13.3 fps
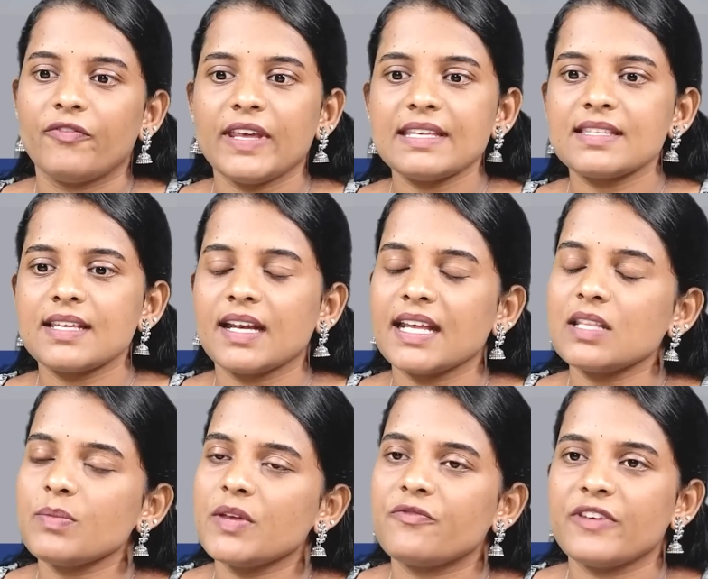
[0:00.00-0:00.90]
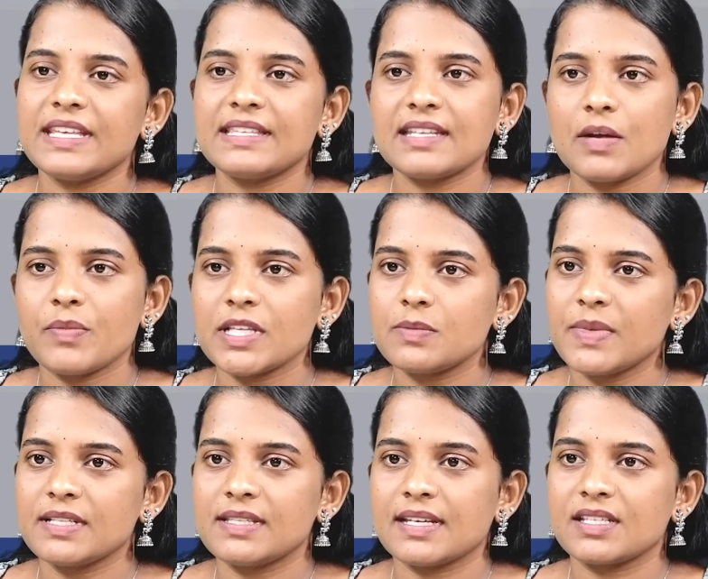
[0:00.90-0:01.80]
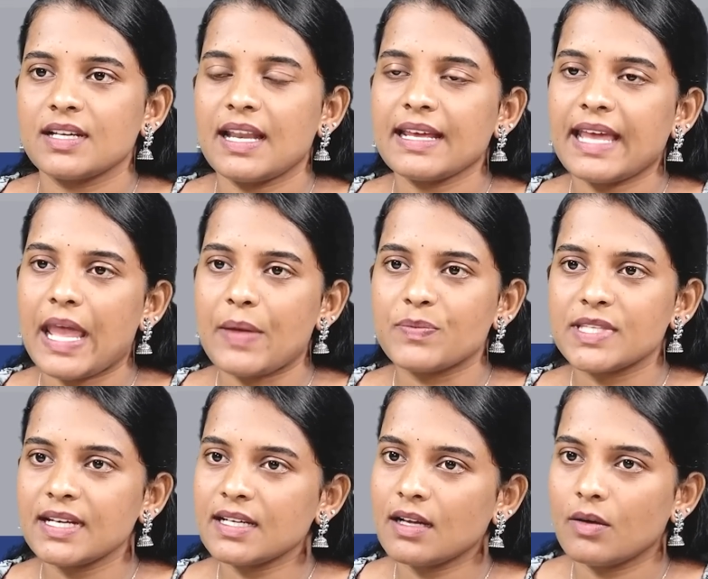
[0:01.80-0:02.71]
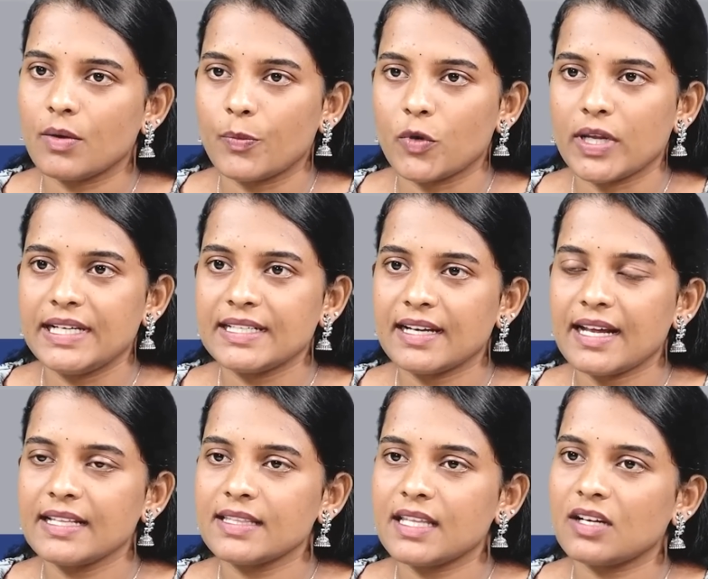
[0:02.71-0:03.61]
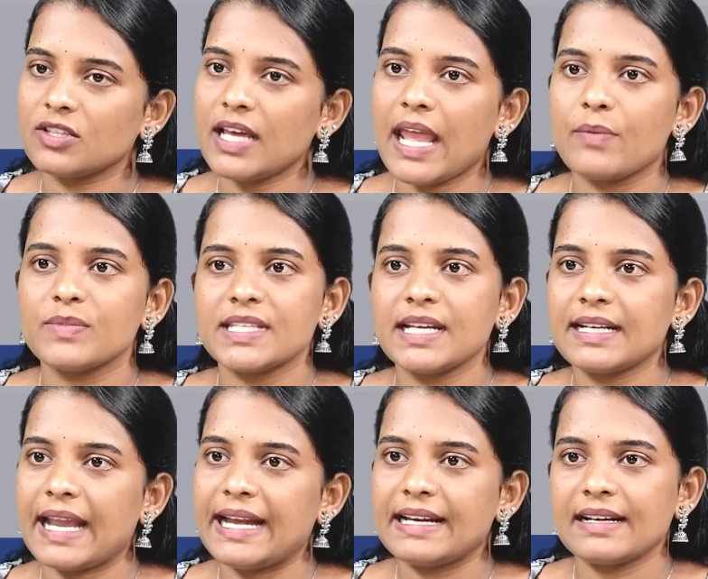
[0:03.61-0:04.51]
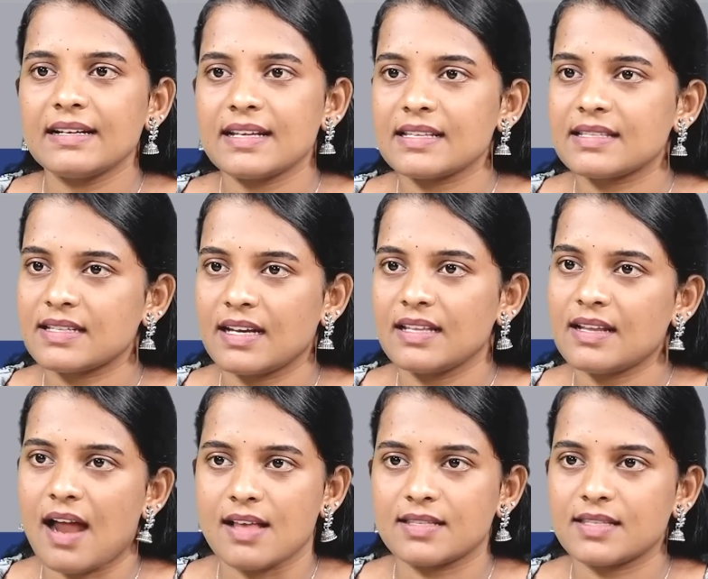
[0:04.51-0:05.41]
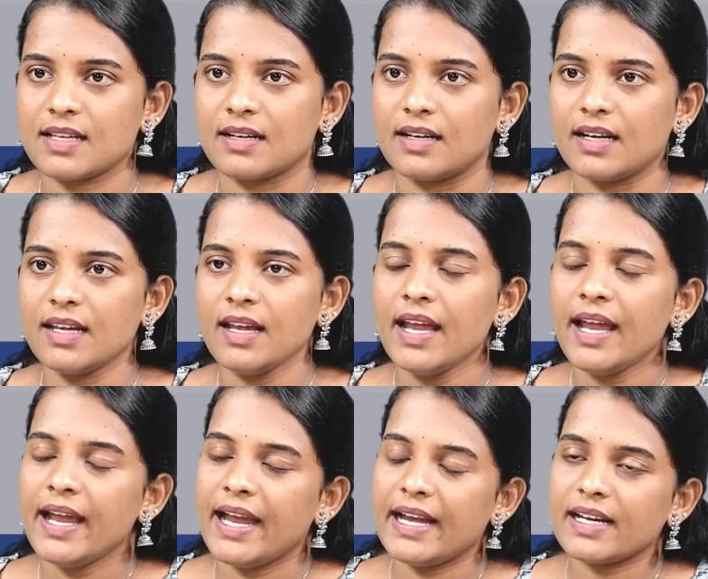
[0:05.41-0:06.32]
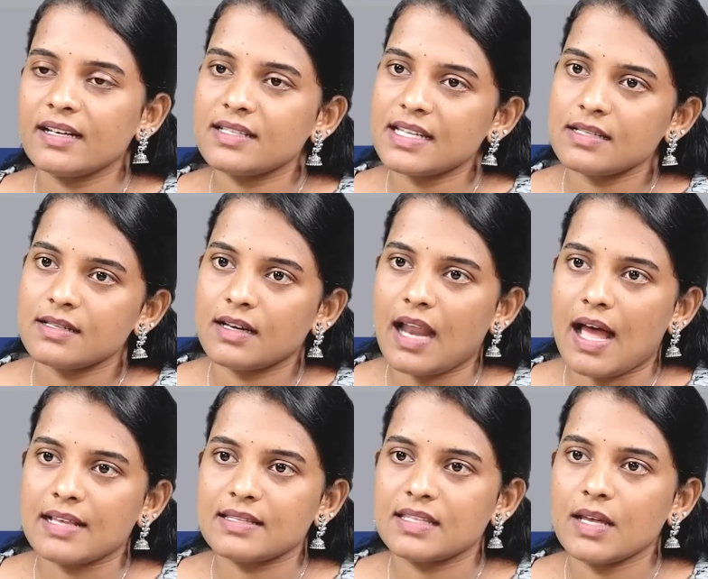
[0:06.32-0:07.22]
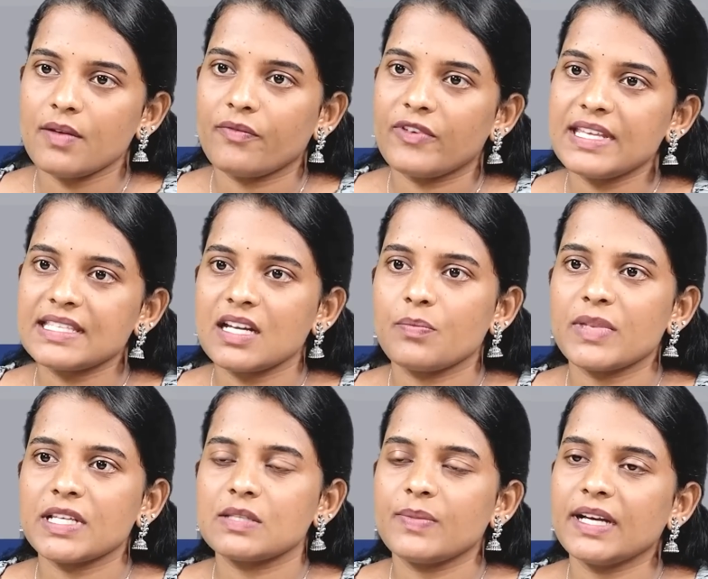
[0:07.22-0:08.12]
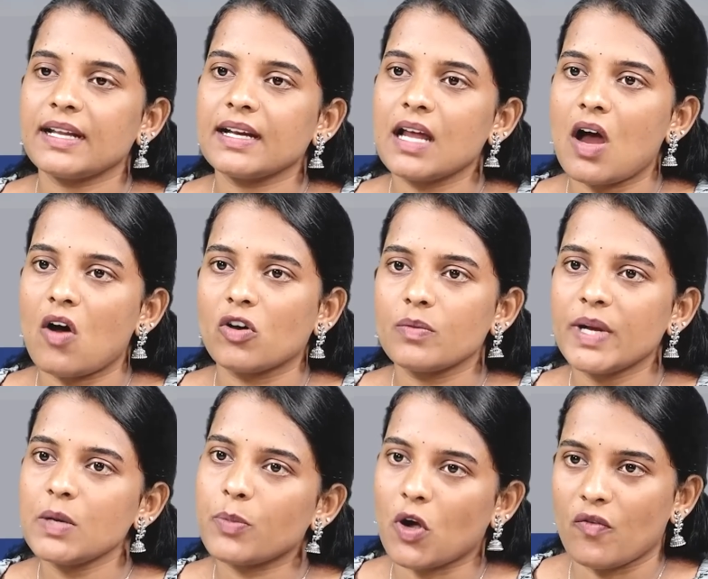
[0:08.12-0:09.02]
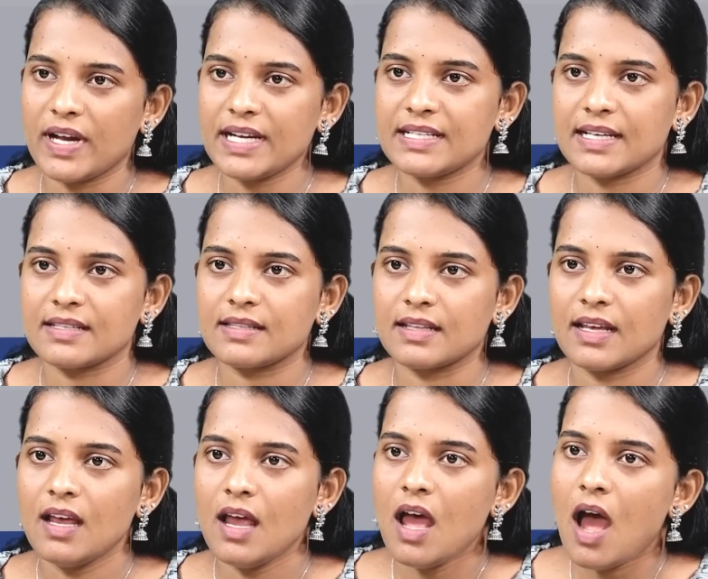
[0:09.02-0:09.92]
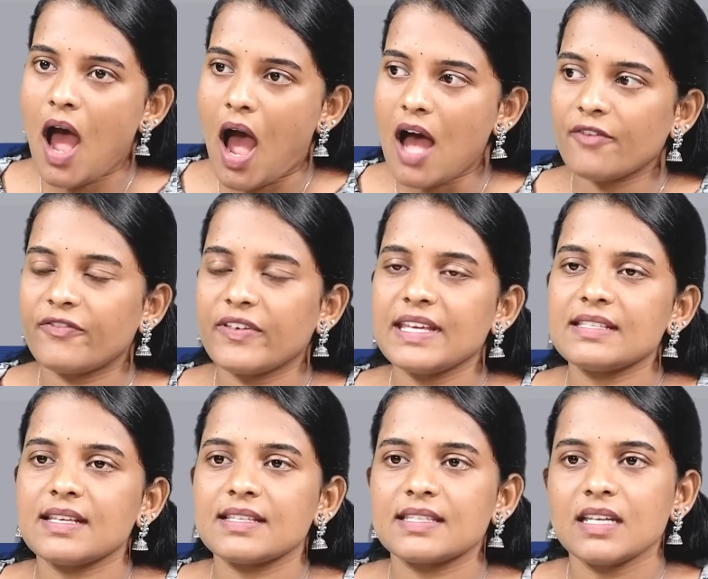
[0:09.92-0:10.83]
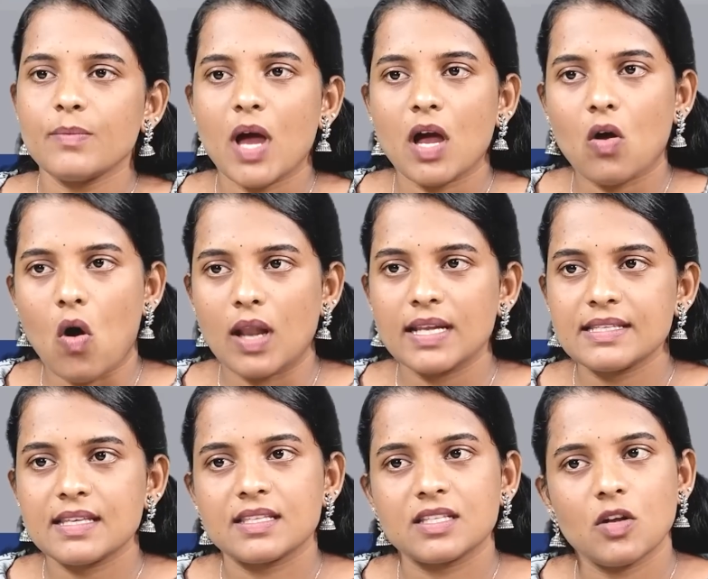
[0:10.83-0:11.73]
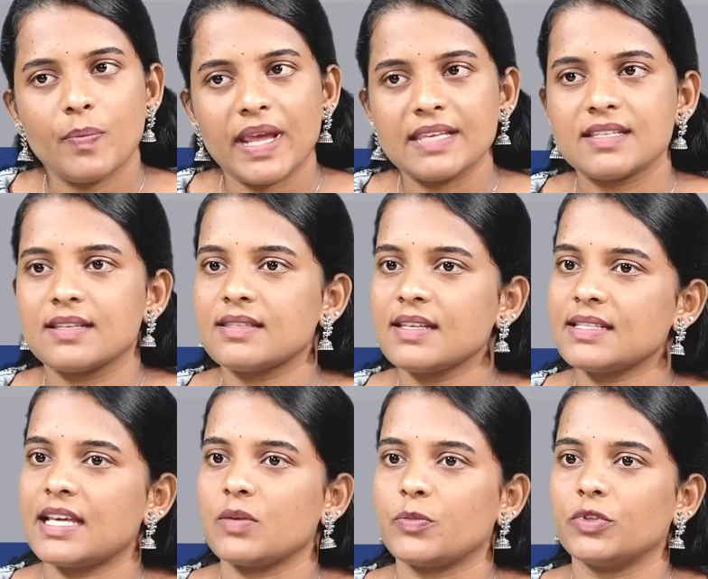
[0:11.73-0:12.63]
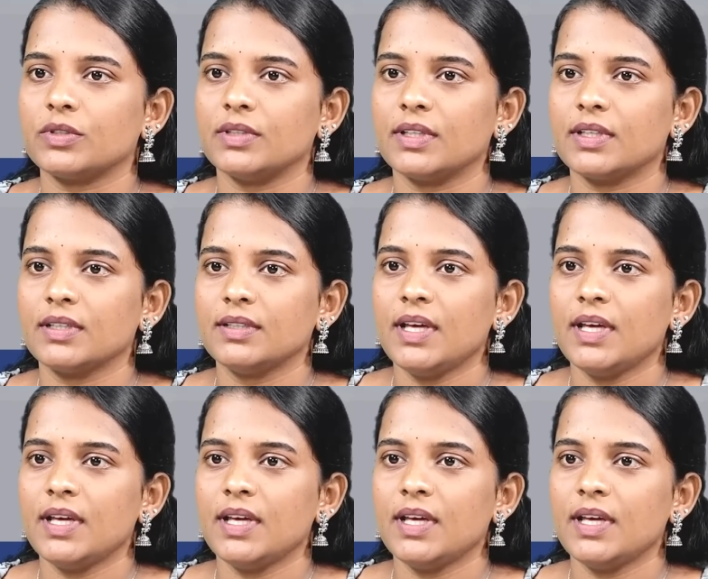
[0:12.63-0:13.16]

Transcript: ఫీజ్ అనేది మేము ఫీజ్ రియంబర్స్మెంట్ సెక్షన్ లైక్ ఎంసెట్ ఇప్పుడు ఇంటర్ అయిన తర్వాత ఎంసెట్ ఎంట్రన్స్ టెస్ట్ అనేది రాస్తారండి ఎంట్రన్స్ టెస్ట్ రాస్తే ఫీజ్ రియంబర్స్మెంట్ అండ్ గవర్నమెంట్ ప్రొవైడ్ చేస్తుంది ఆ ఫీజెస్ని మా కాలేజెస్లో పే చేస్తే సరిపోతుంది